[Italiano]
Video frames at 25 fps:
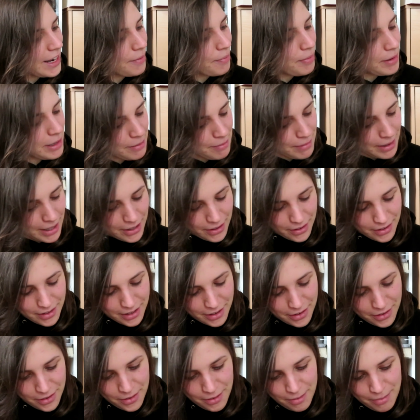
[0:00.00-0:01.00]
è la prima
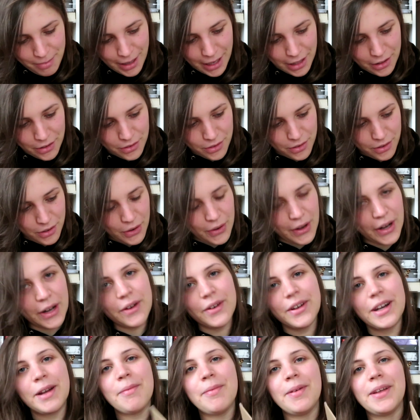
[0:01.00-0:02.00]
cosa che ho comprato, non l'ho
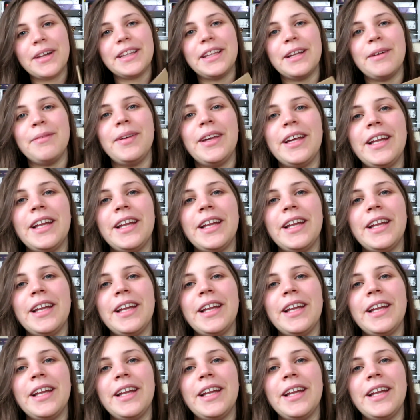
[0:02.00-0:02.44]
ancora aperta